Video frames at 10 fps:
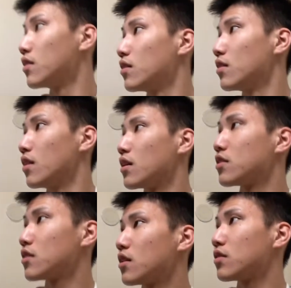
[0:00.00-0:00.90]
う
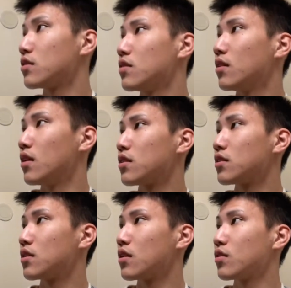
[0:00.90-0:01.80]
明日明日
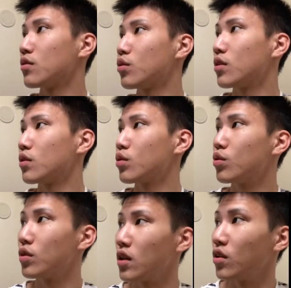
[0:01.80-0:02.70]
動画投稿で
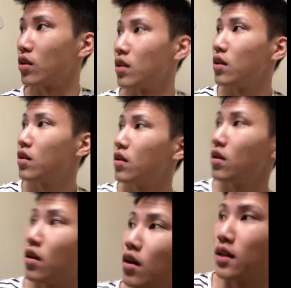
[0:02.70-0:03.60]
きるかな
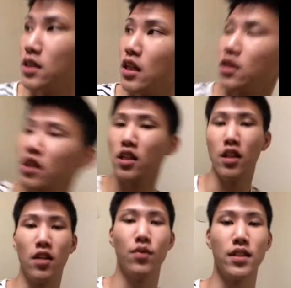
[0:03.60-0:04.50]
あ時間的にでき
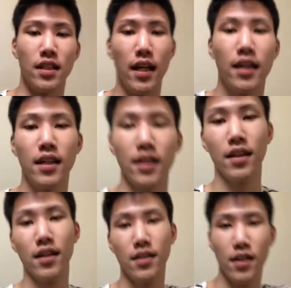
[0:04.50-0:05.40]
ますね
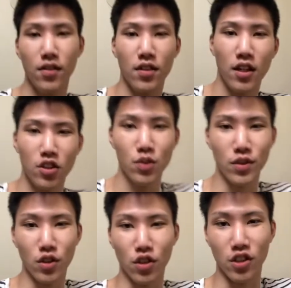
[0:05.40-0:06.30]
なので楽しみにしとい
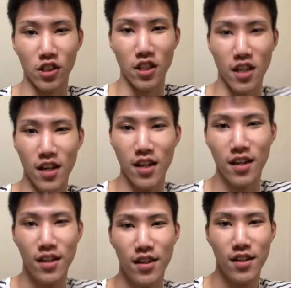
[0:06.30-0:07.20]
てくださ
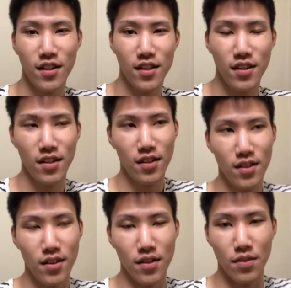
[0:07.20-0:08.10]

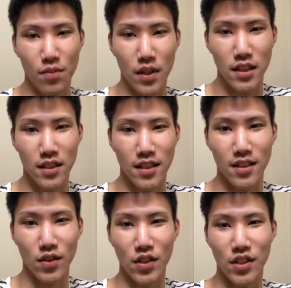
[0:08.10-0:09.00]
いマジですご
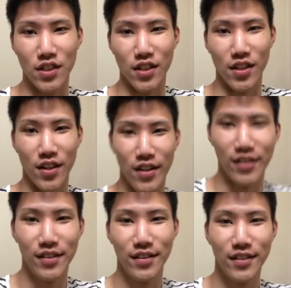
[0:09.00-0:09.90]
いっすよ
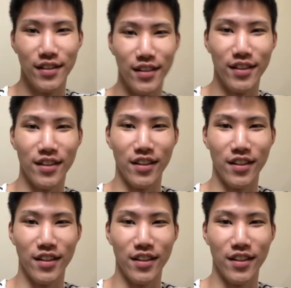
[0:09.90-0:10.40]
うん